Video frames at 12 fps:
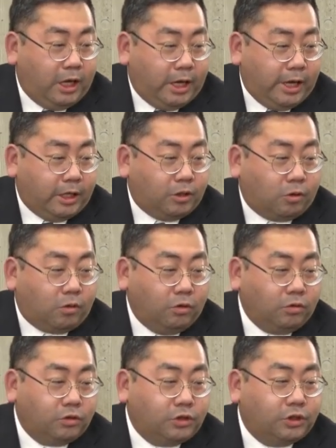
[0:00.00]
えーと、こ
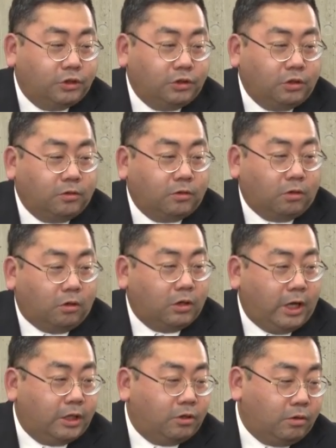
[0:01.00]
の収蔵庫、
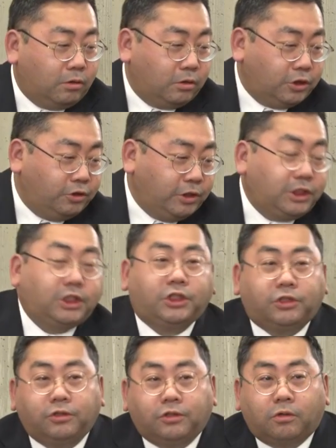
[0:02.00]
えーと、と地
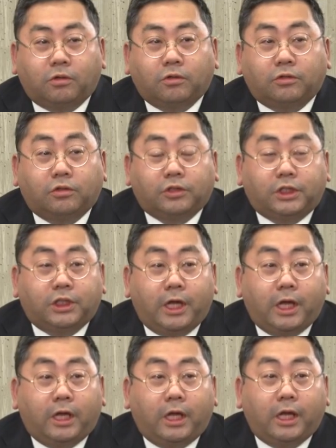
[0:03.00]
収蔵庫といって、